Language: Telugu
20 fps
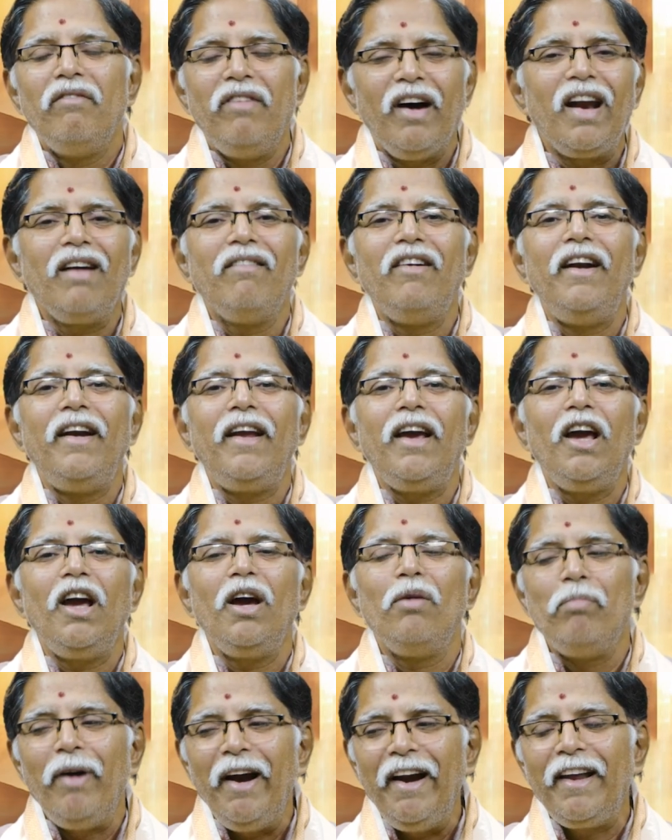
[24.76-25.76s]
వనం అంటే
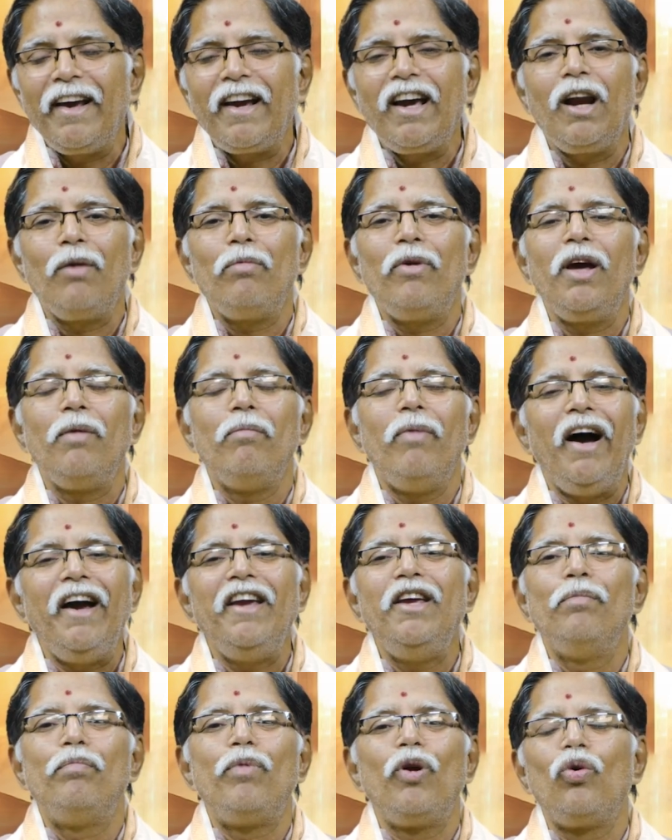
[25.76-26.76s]
బయటకు కనపడే
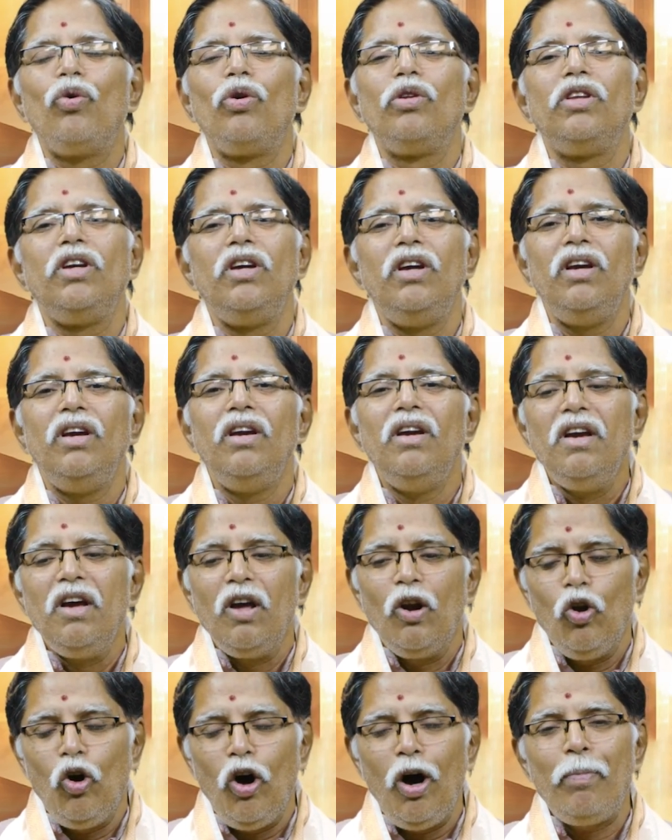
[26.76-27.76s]
బాహ్య ప్రకృతి
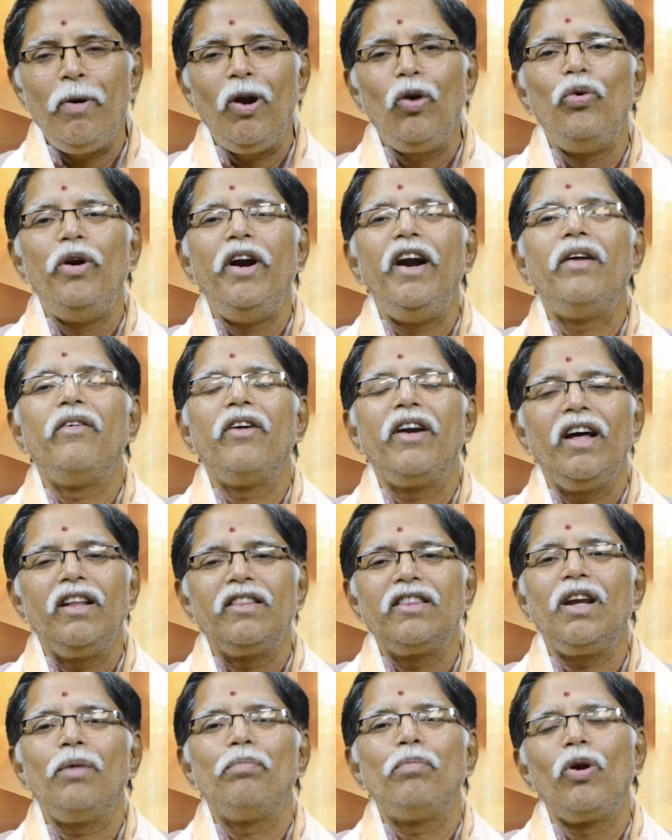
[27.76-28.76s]
లోపల ఉండేటువంటి
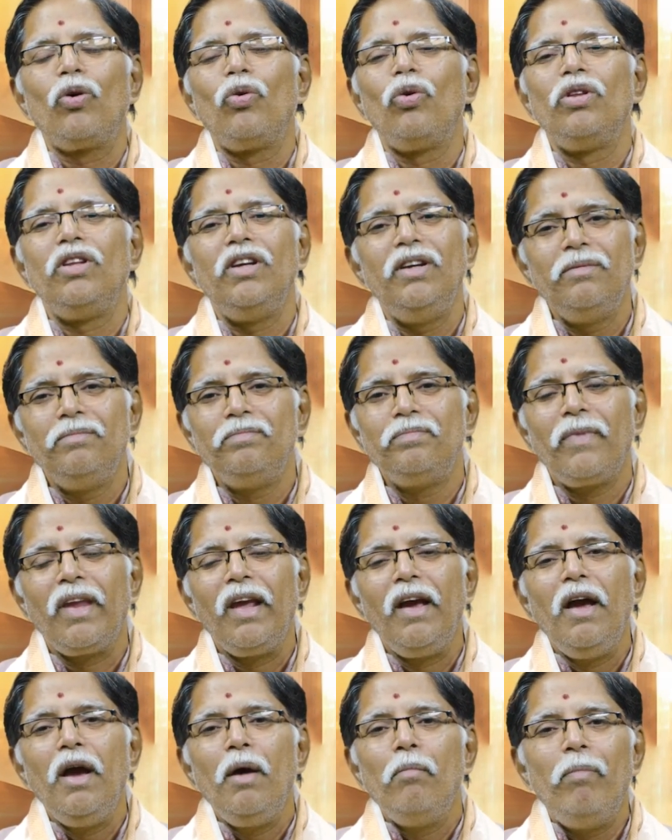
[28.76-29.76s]
అంతర ప్రకృతి
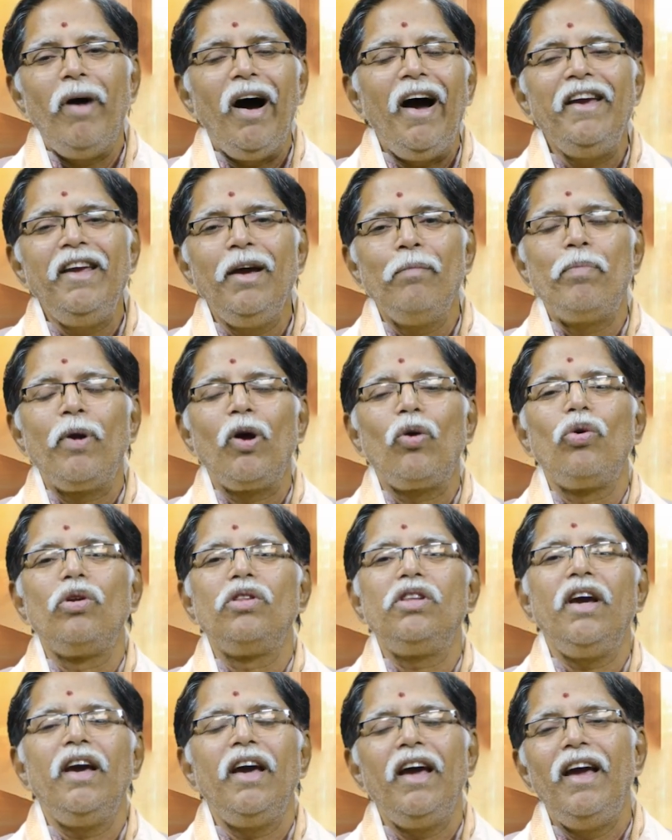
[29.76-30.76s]
బాహ్య
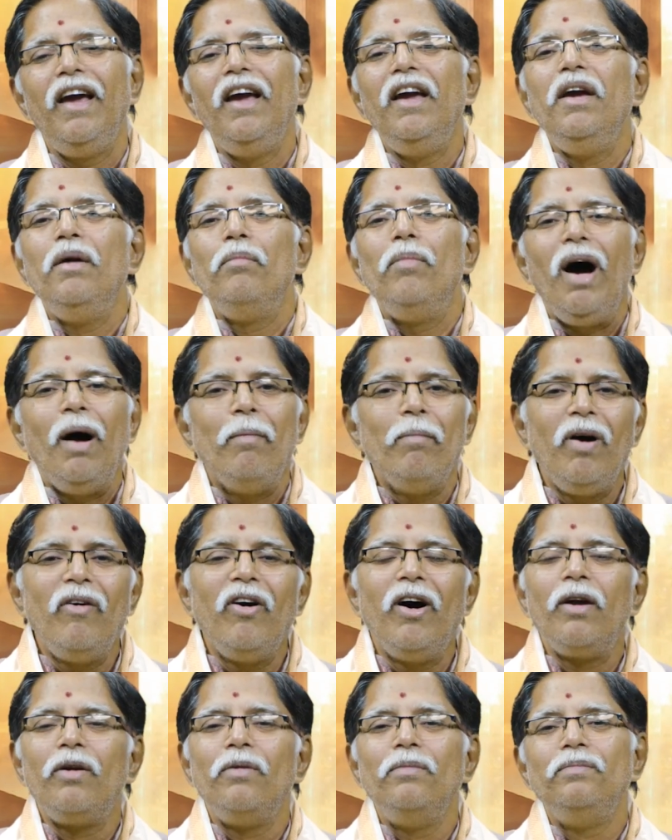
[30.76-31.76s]
ప్రకృతే
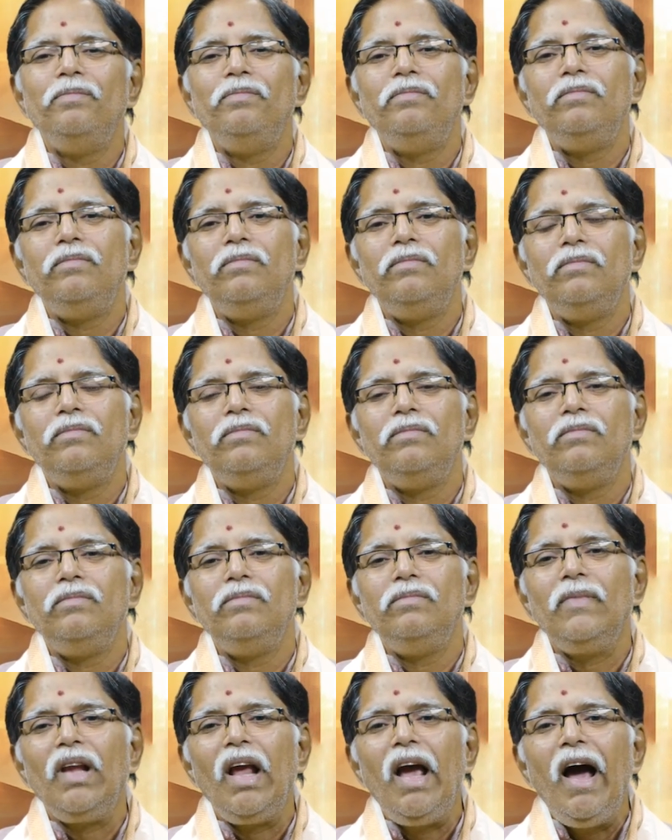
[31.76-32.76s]
అమ్మవారు
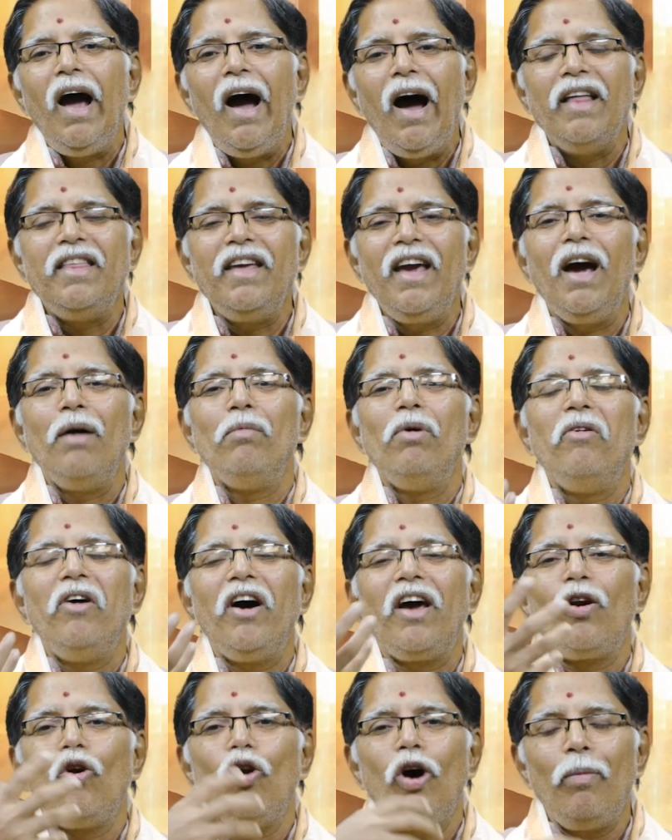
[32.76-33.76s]
అదే
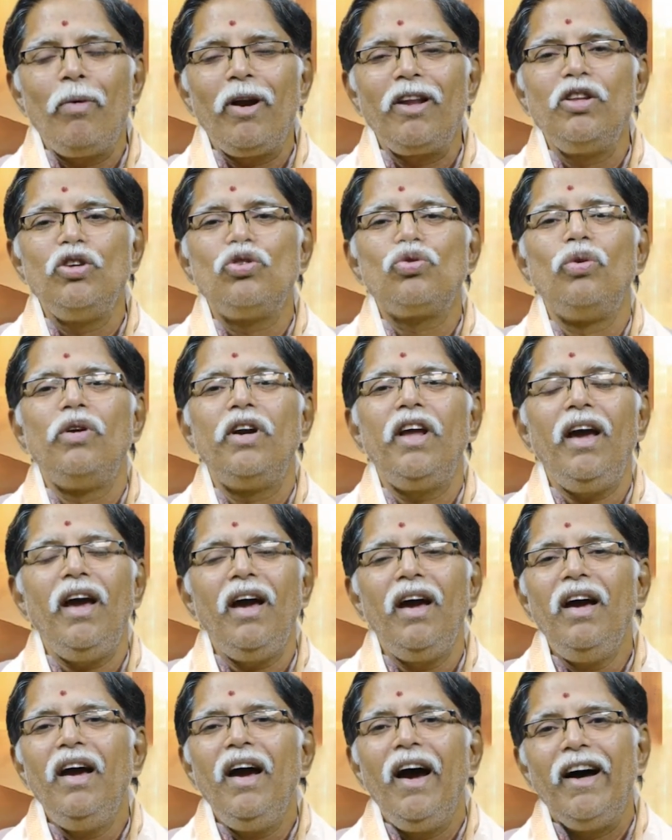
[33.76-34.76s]
అమ్మవారిని లోపల తీసుకుంటే
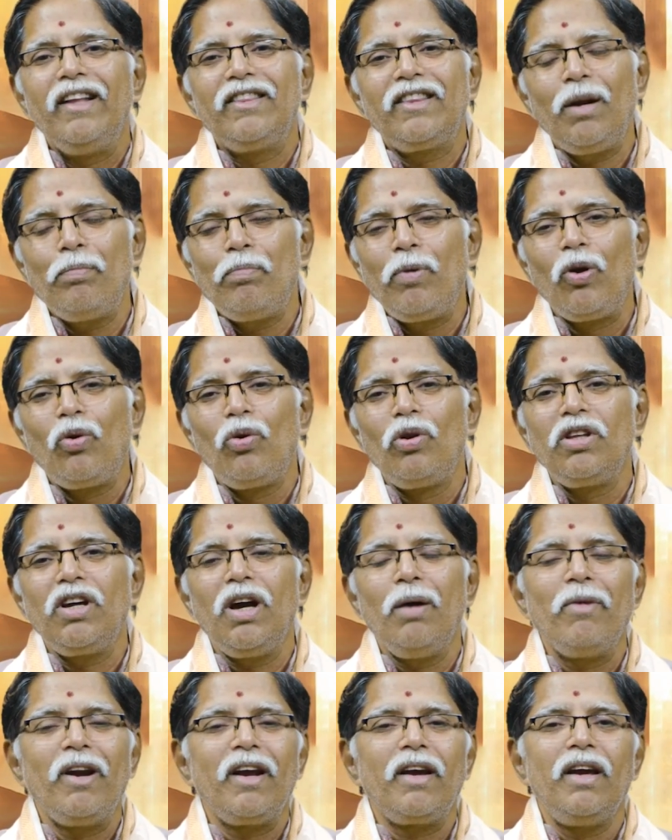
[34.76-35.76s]

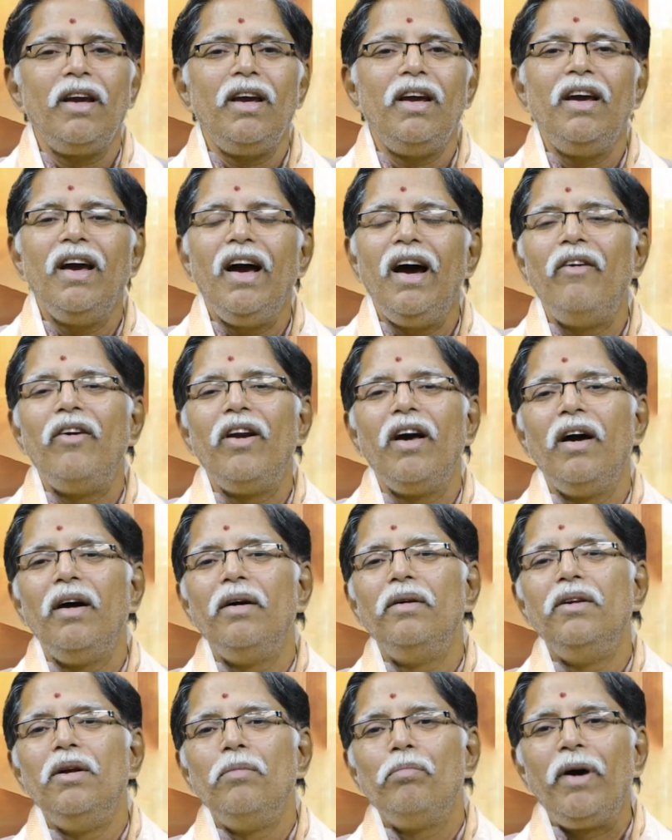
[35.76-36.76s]
అంతర్ప్రకృతిగా మనకి ఆవిడ
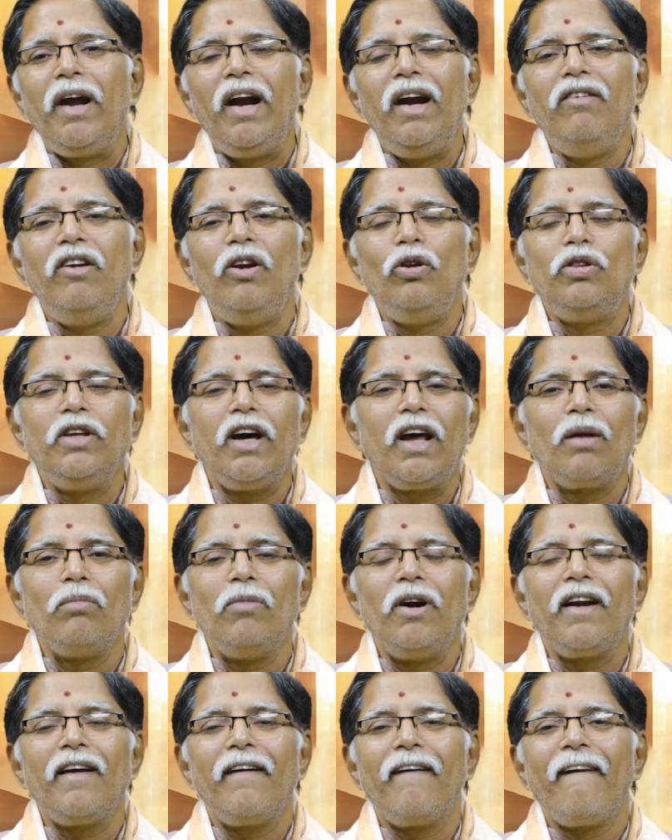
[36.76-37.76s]

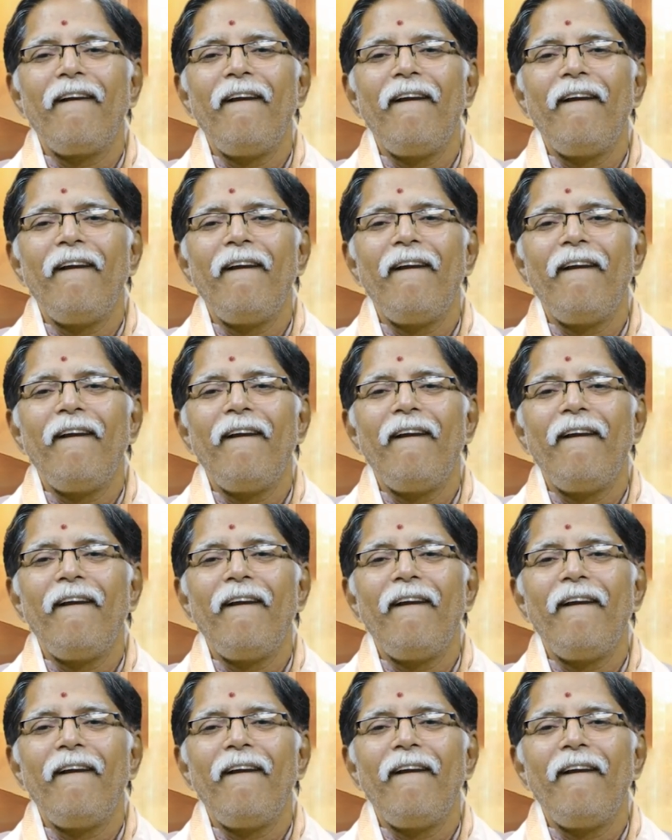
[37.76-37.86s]
వెళ్ళుతారన్నమాట